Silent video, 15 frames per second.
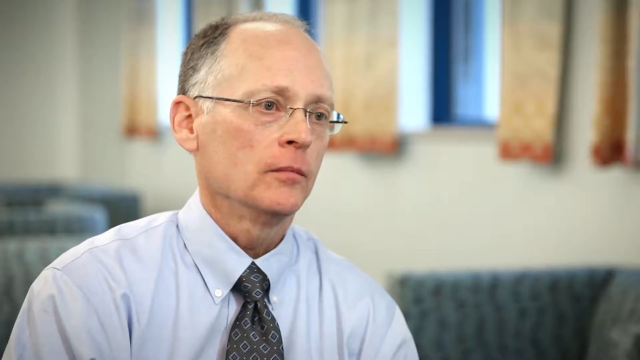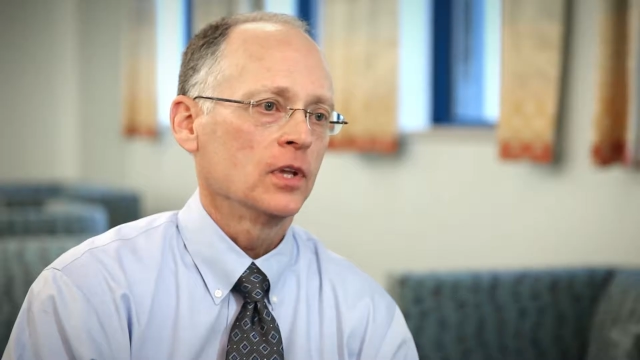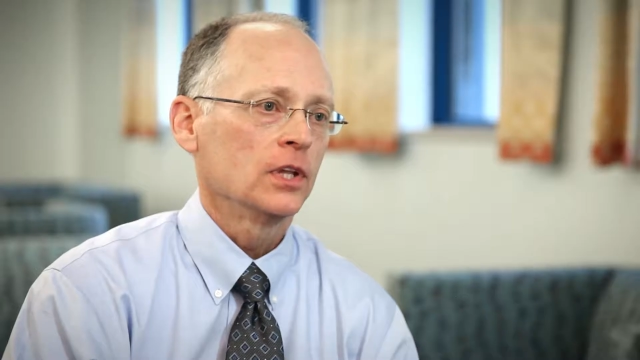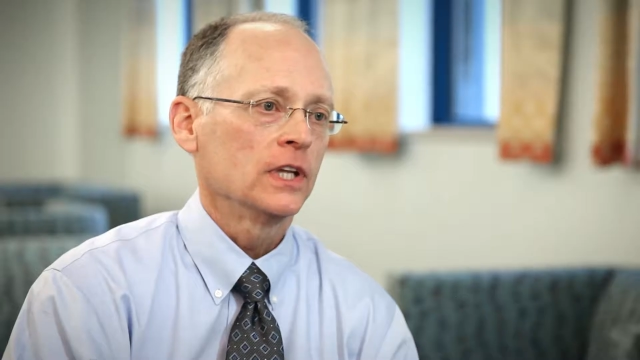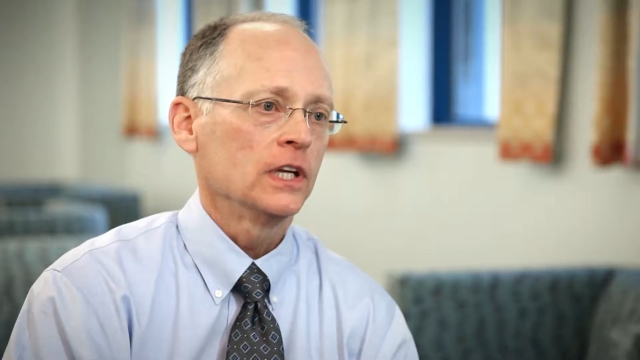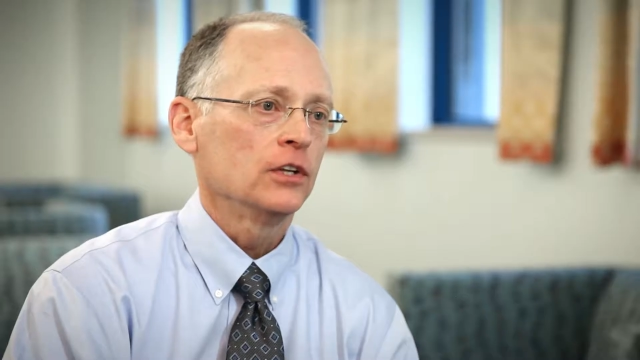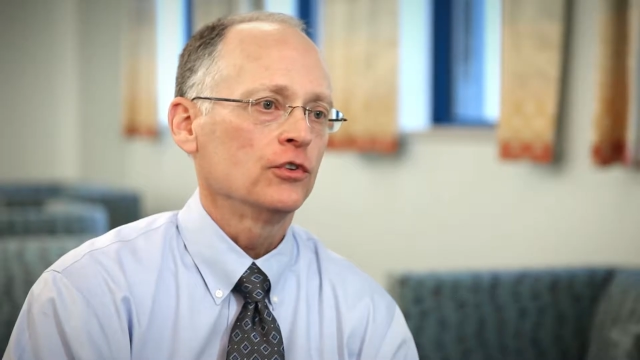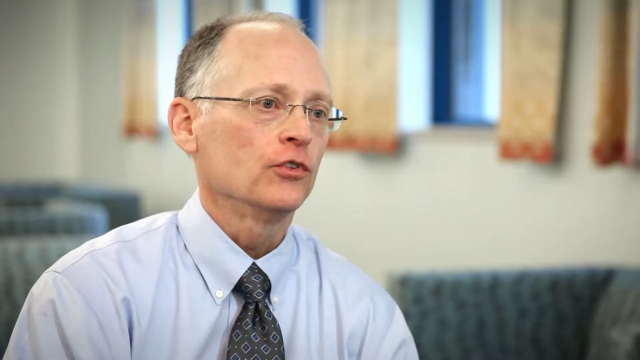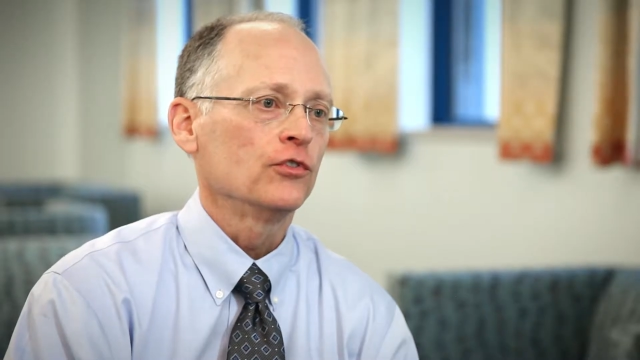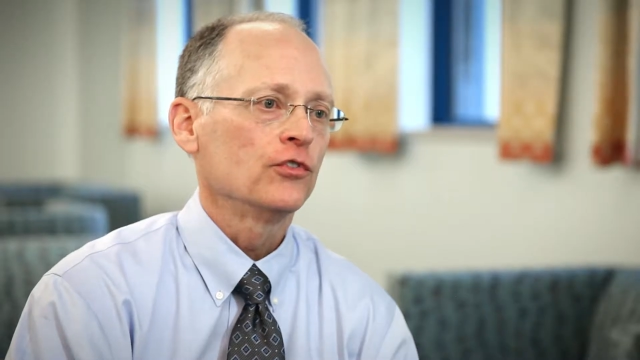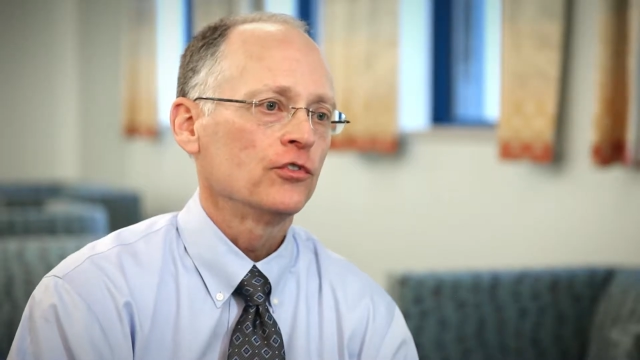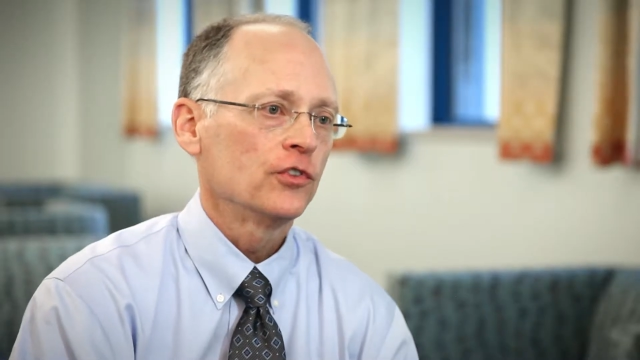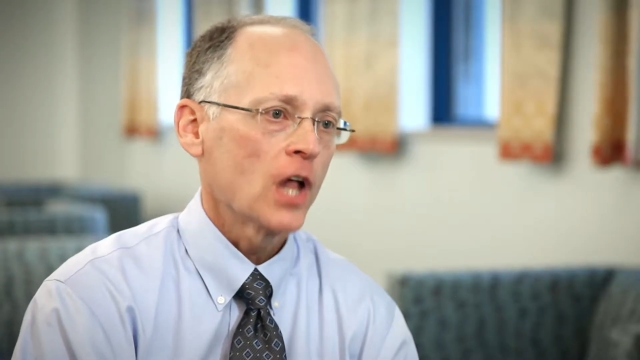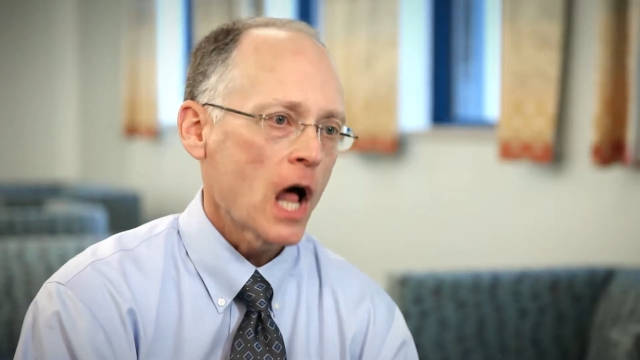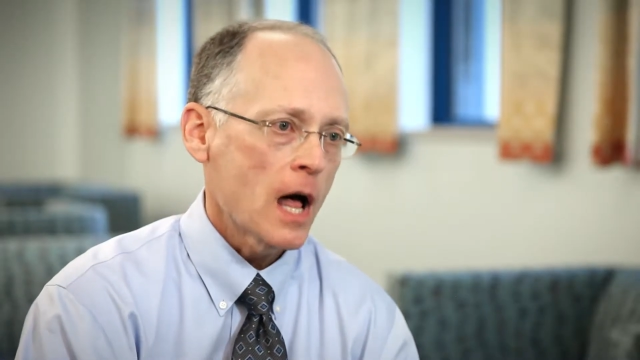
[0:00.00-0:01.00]
ahora
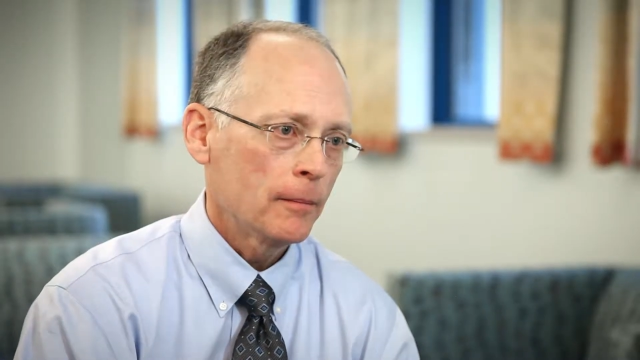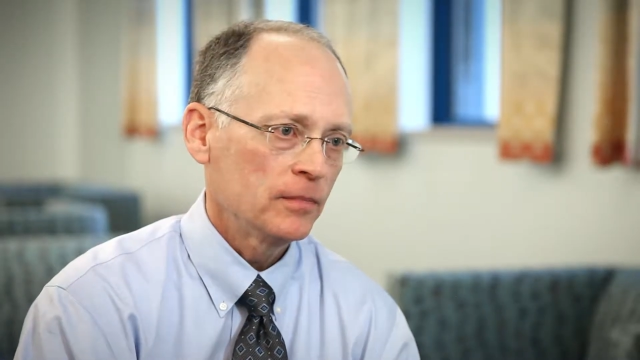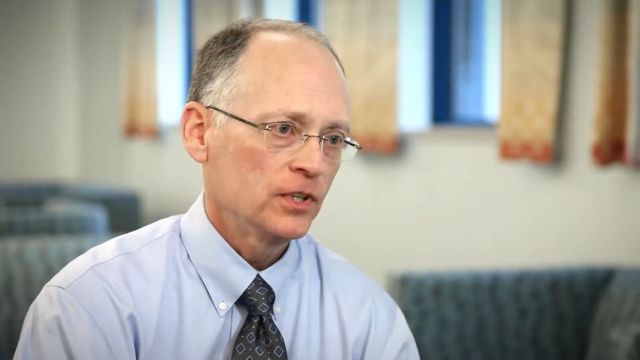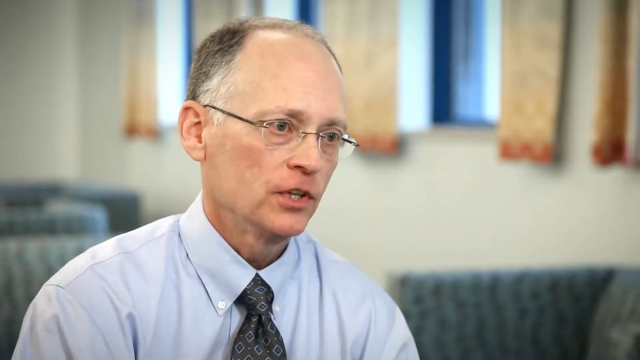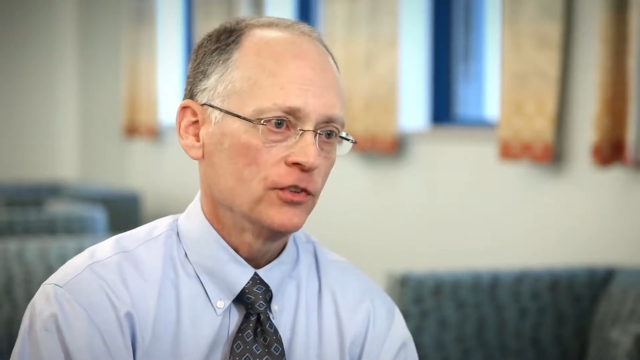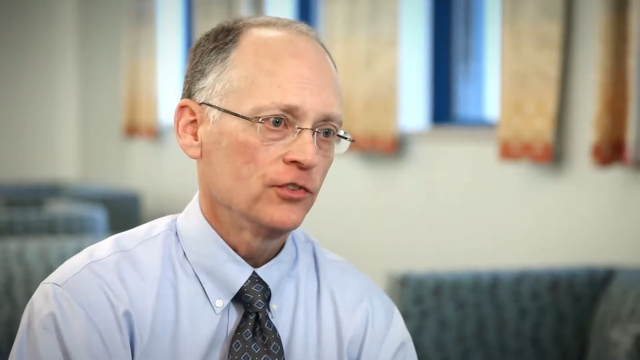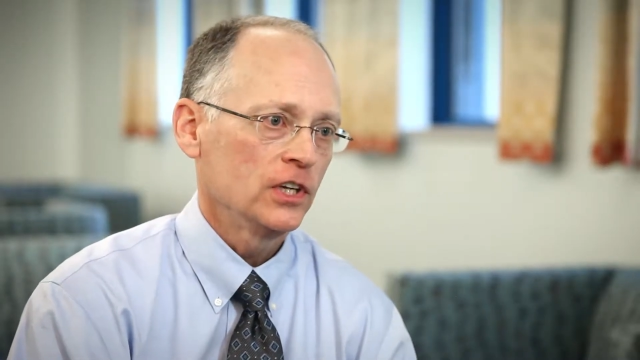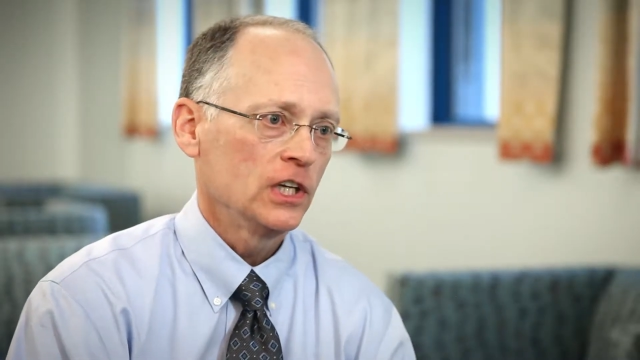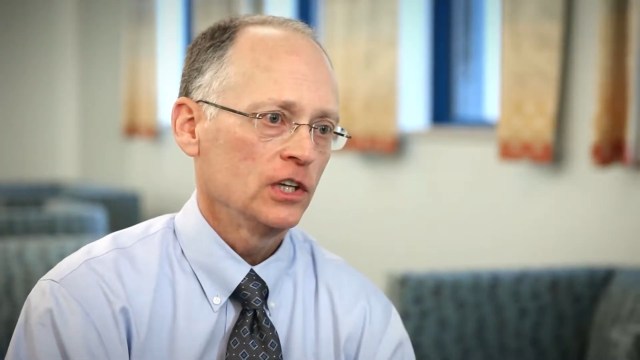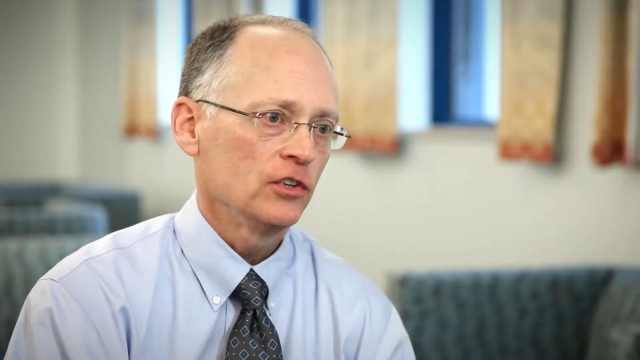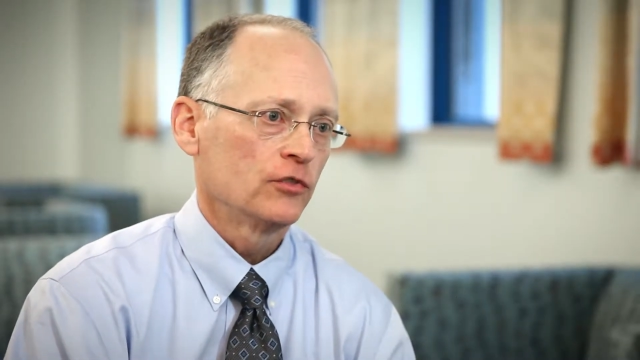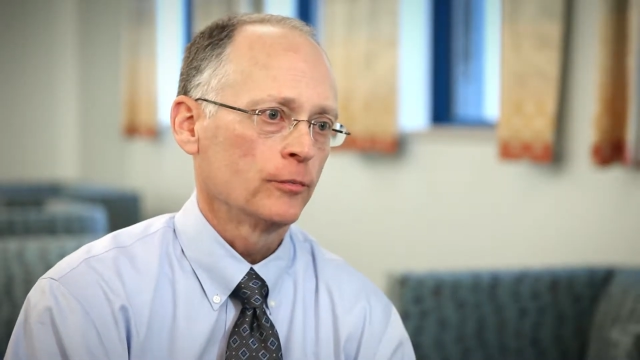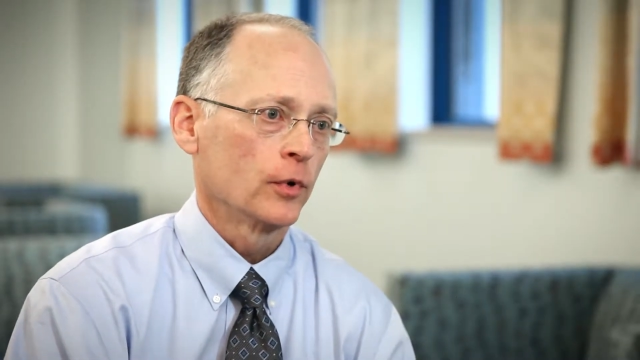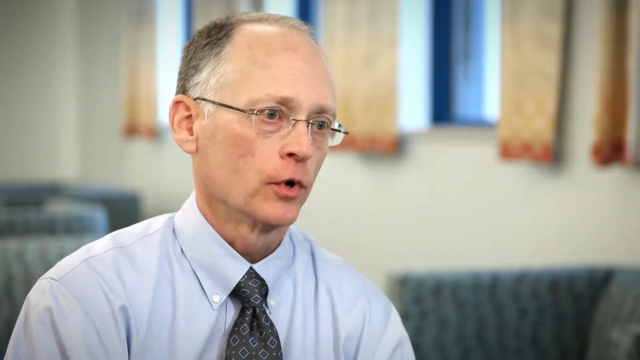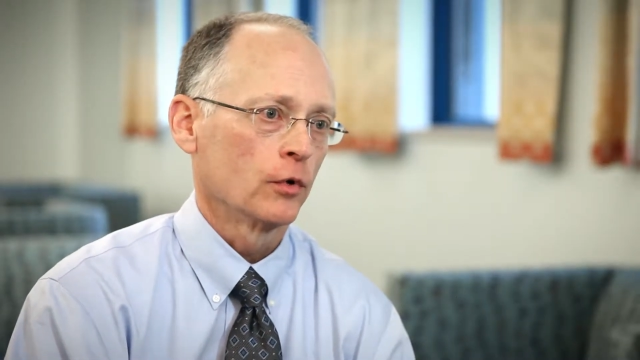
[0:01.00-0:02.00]
podemos detener su
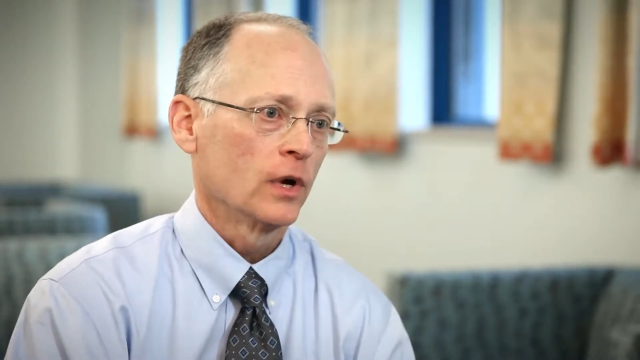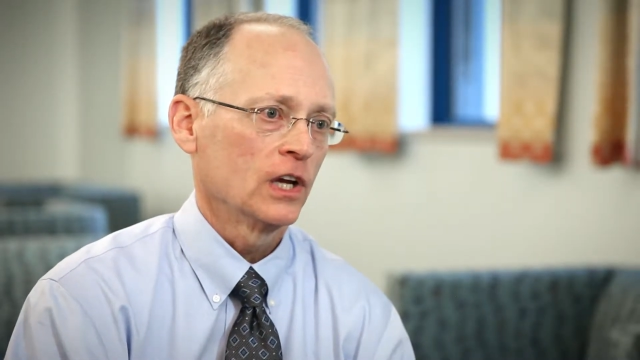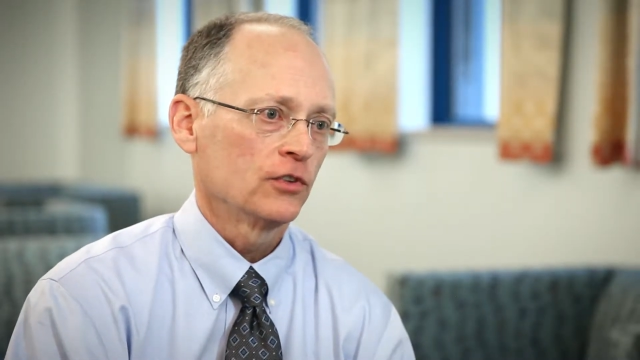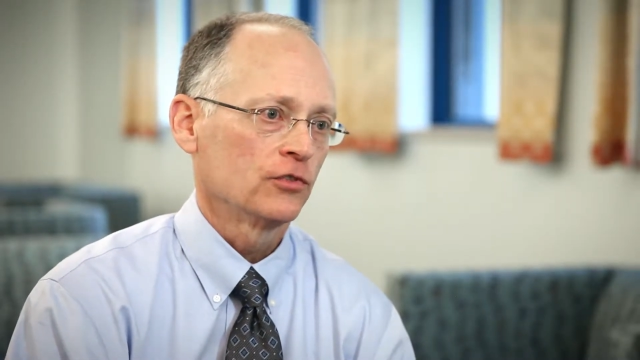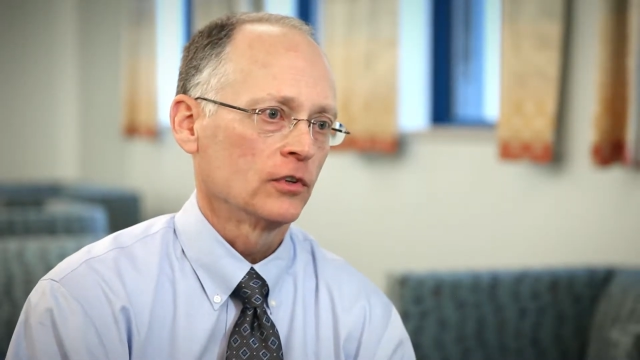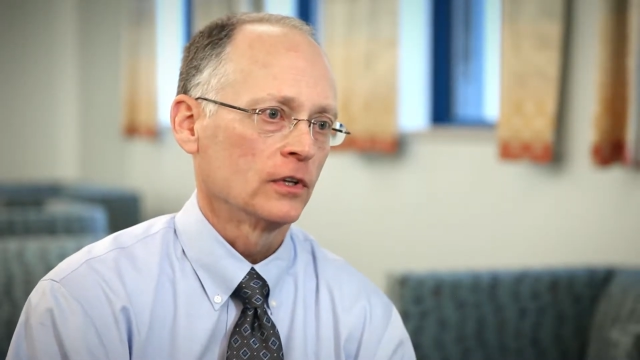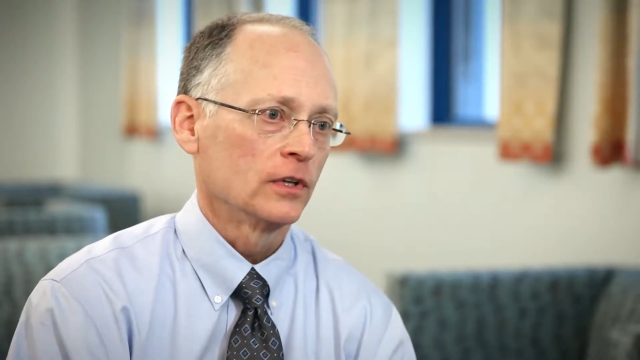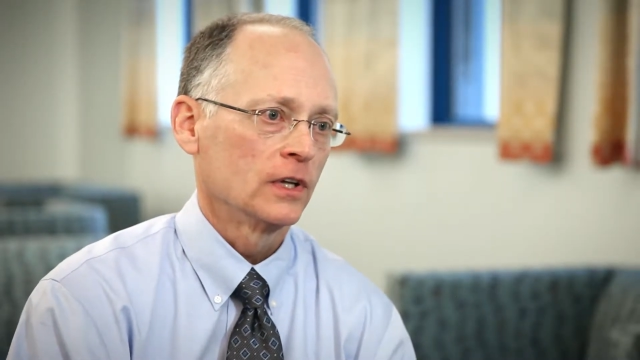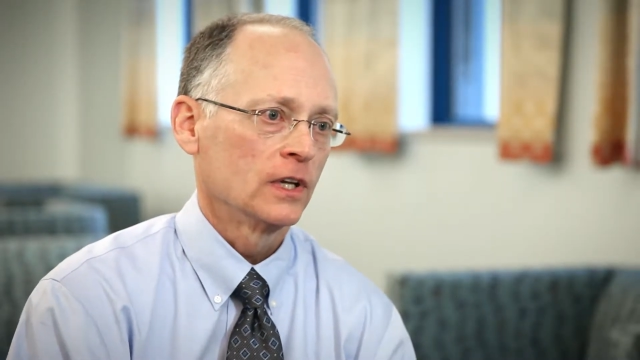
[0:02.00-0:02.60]
evolución.